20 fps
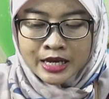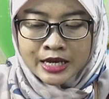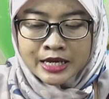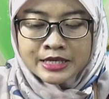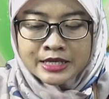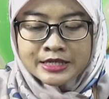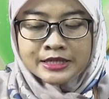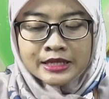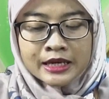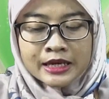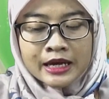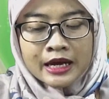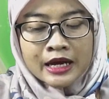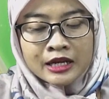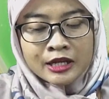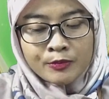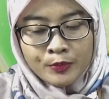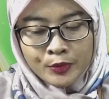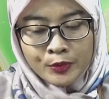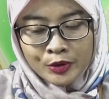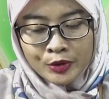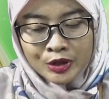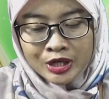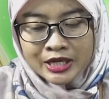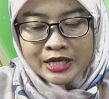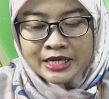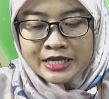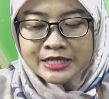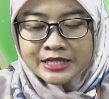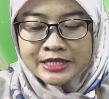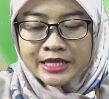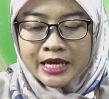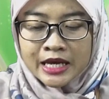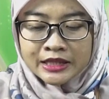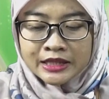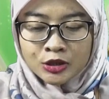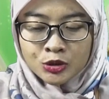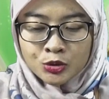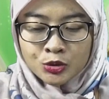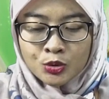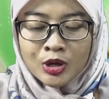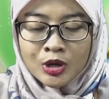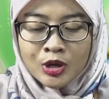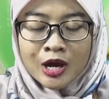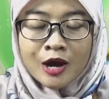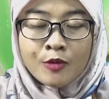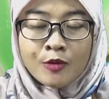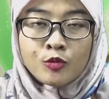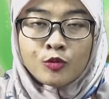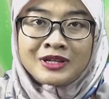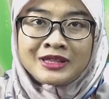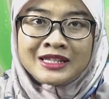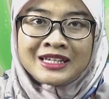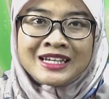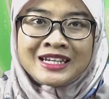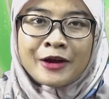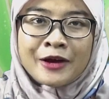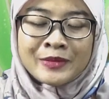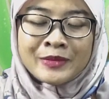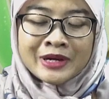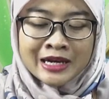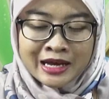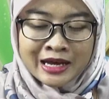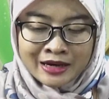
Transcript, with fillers: sekalipun saat itu kamu bertindak benar.